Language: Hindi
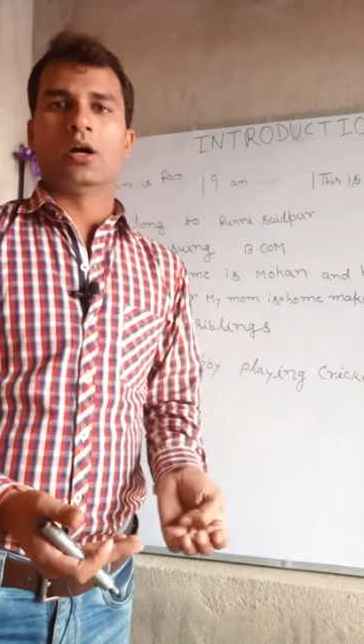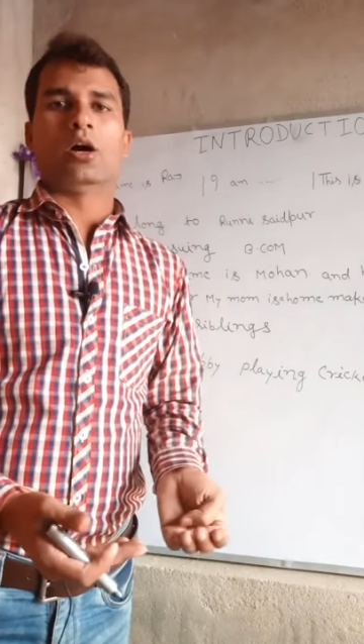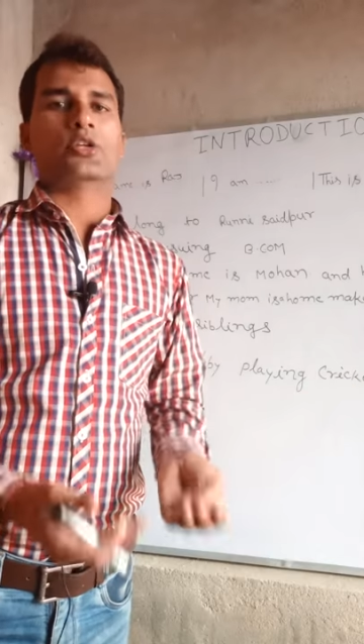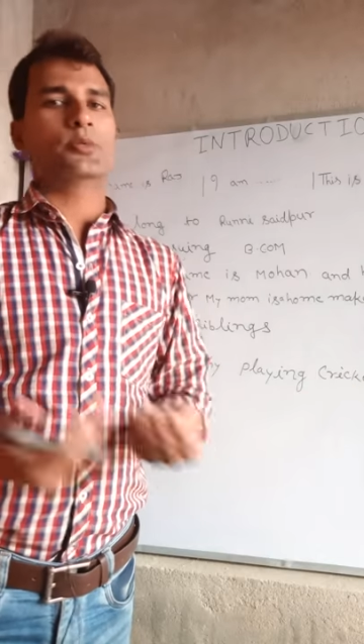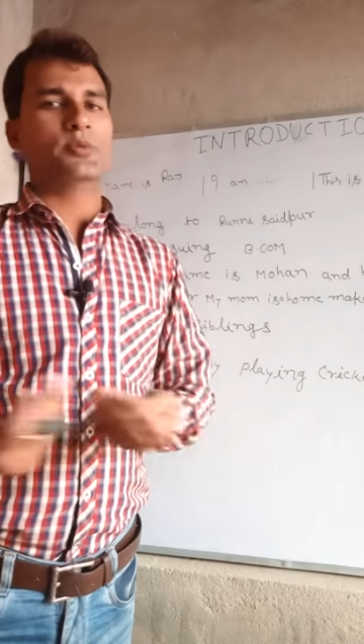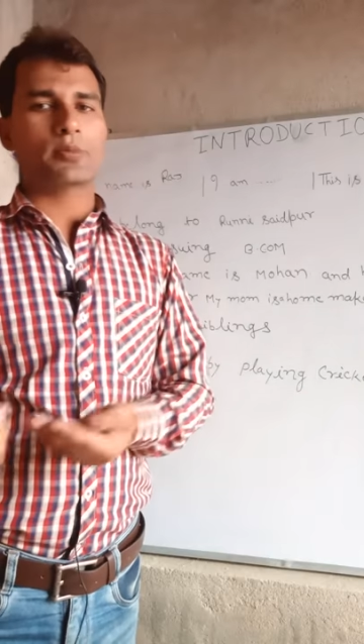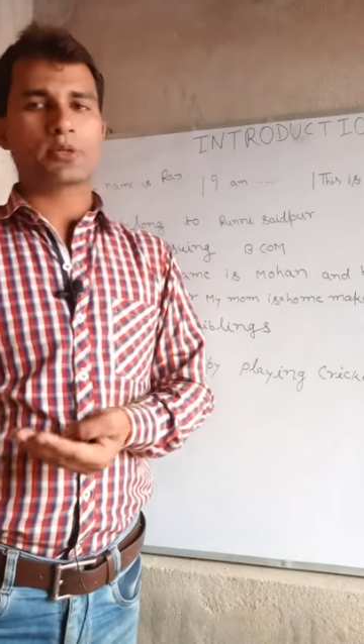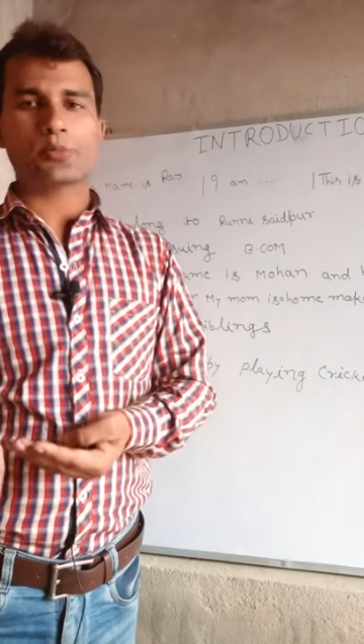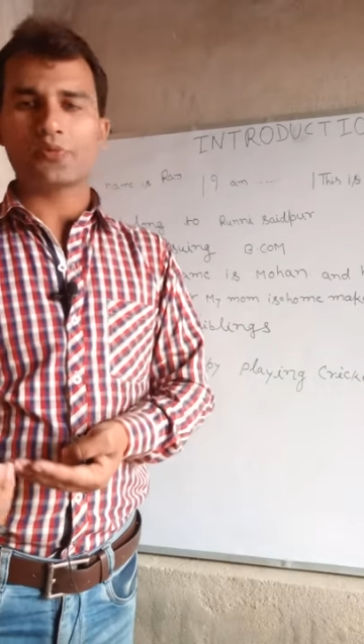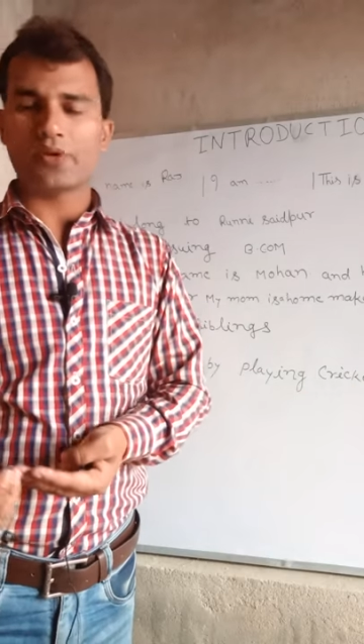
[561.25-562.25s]
और जो भी
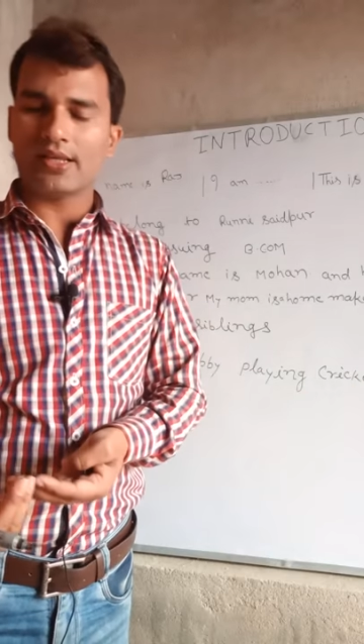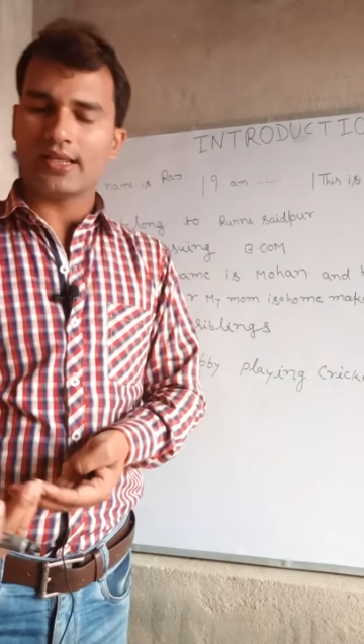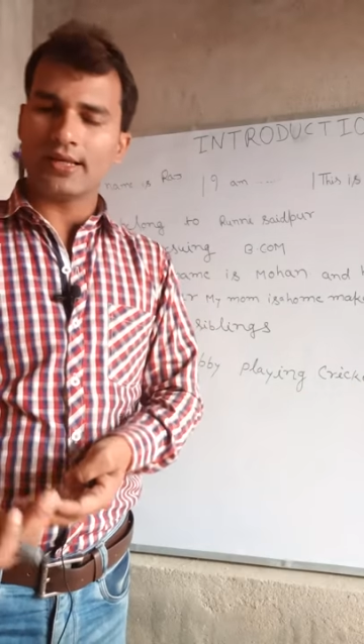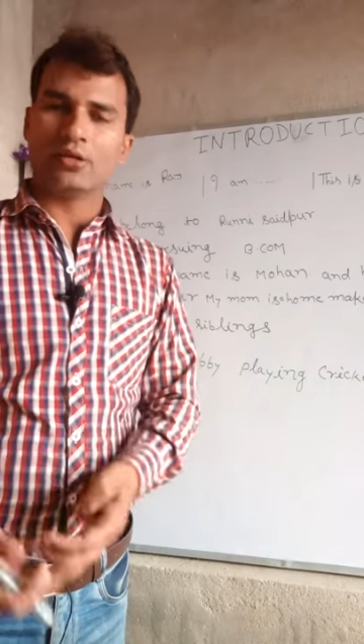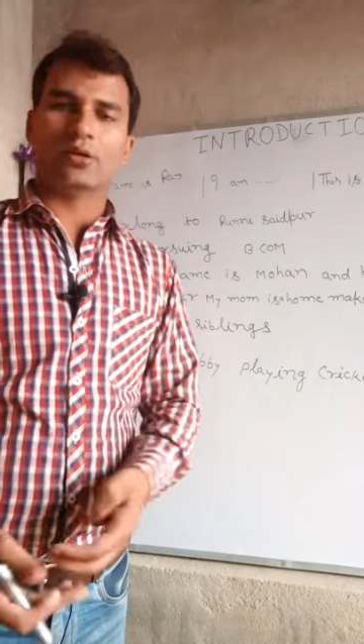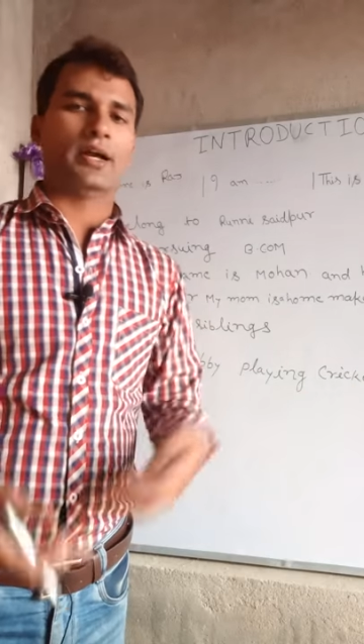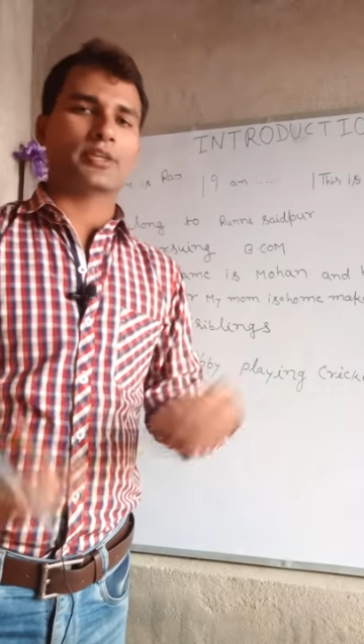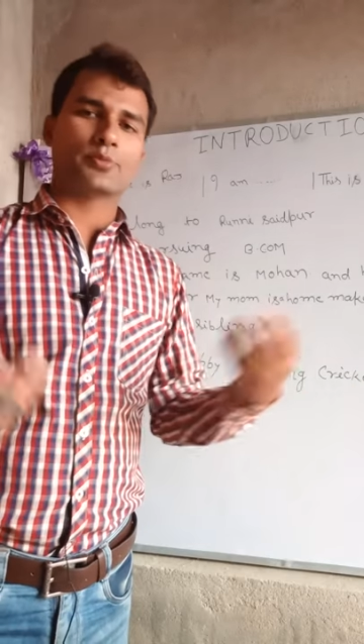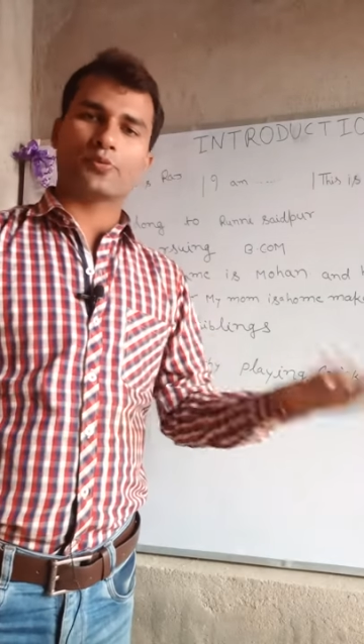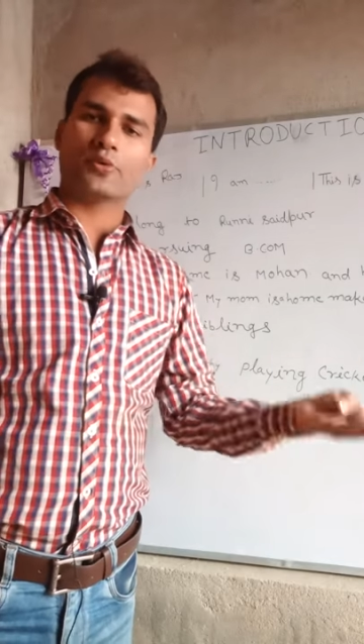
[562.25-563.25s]
आपका प्रोफाइल है
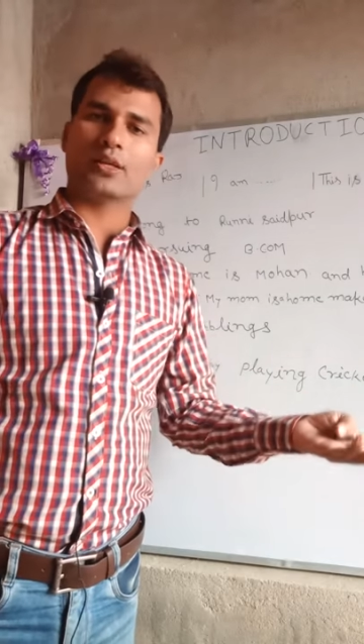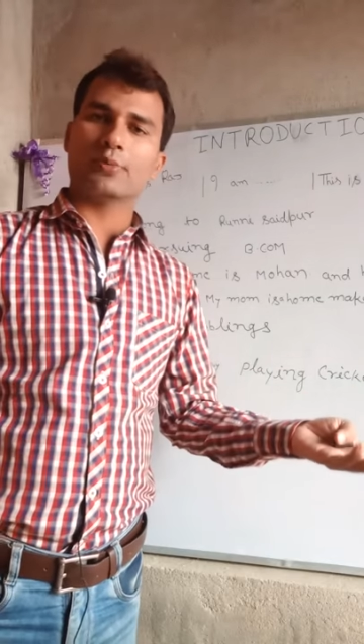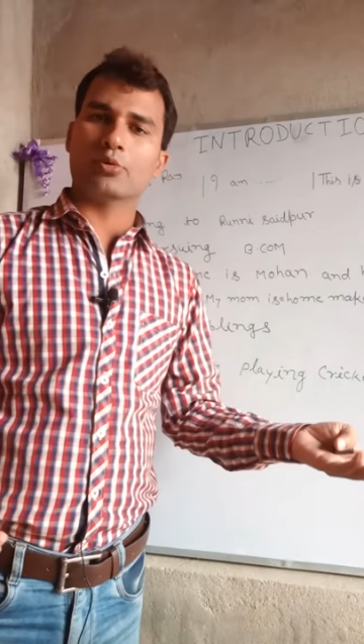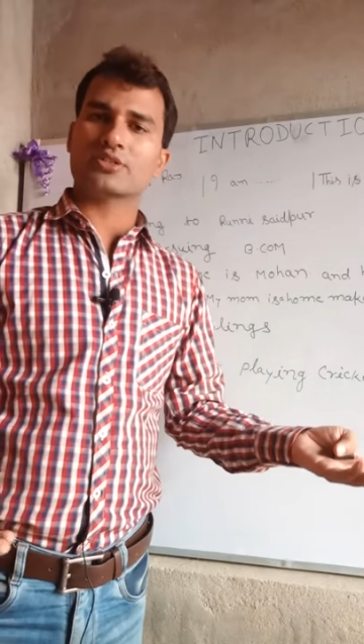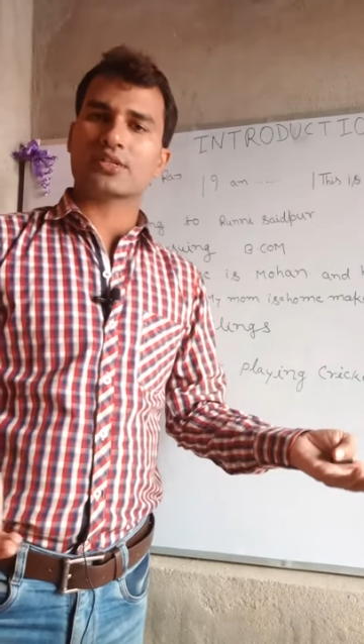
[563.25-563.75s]
एज ए प्रोफाइल आप बोल